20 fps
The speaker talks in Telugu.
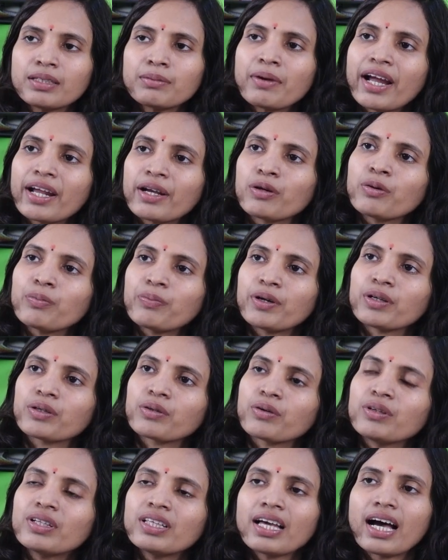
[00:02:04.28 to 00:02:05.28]
అది మైండ్లో
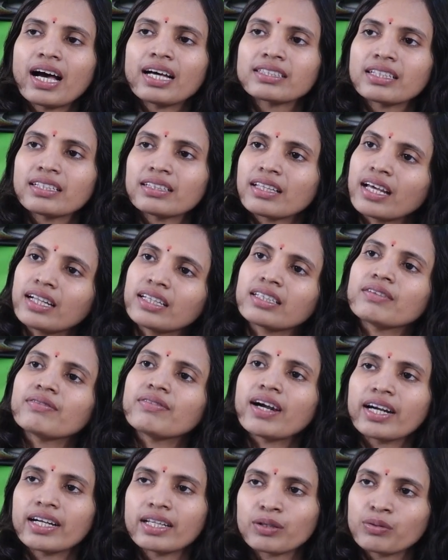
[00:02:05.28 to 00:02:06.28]
పెట్టుకొని అసలు దానికి
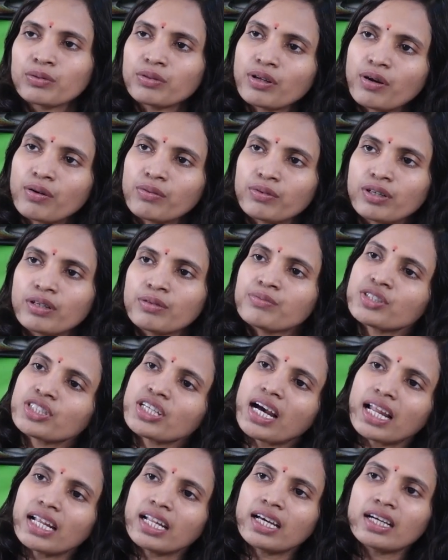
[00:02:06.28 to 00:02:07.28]
వాడకుండా ఉండడం
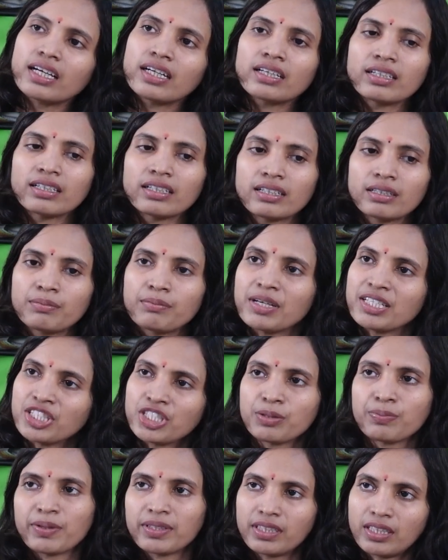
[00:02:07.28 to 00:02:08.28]
చాలా
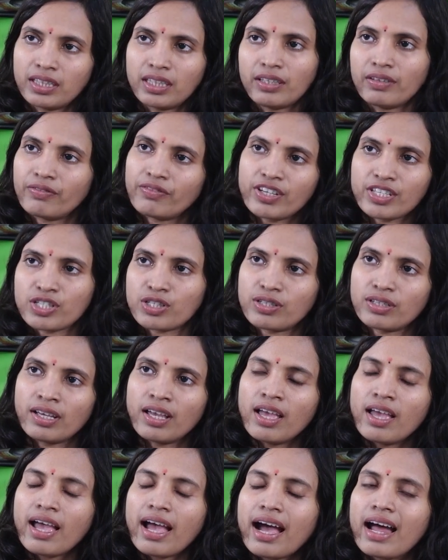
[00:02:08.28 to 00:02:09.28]
మంచి పద్ధతి ఫస్ట్
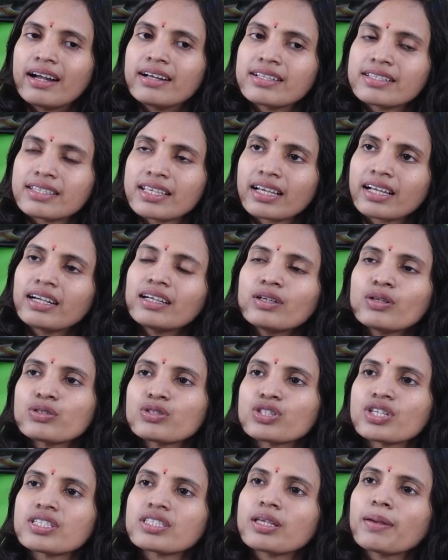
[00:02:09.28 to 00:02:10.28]
అండ్ సెకండ్
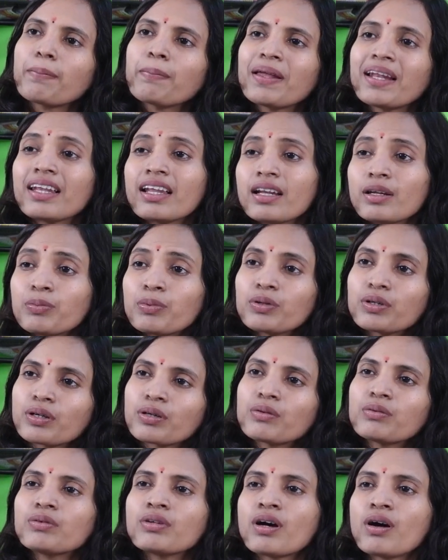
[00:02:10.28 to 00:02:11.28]
వచ్చేసి పిల్లలు
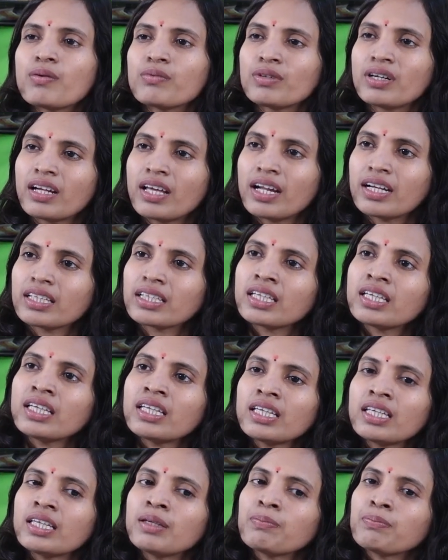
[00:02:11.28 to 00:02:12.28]
పుట్టకుండా ఉండడానికి
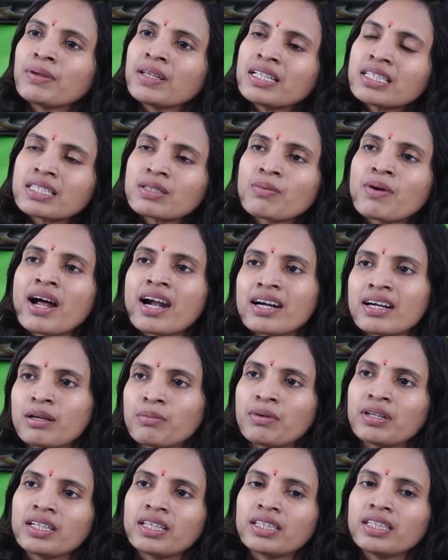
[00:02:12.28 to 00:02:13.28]
ఈ పిల్స్
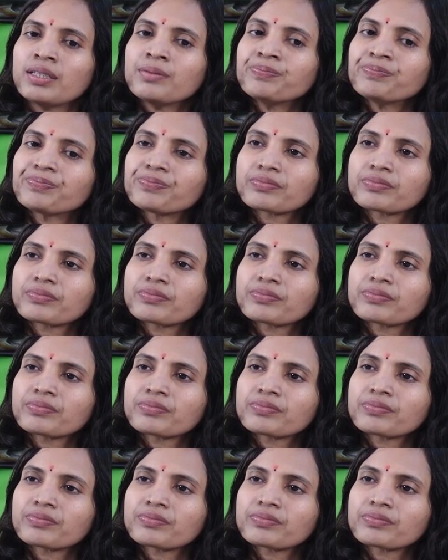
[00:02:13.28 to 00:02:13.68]
వాడడం అనేది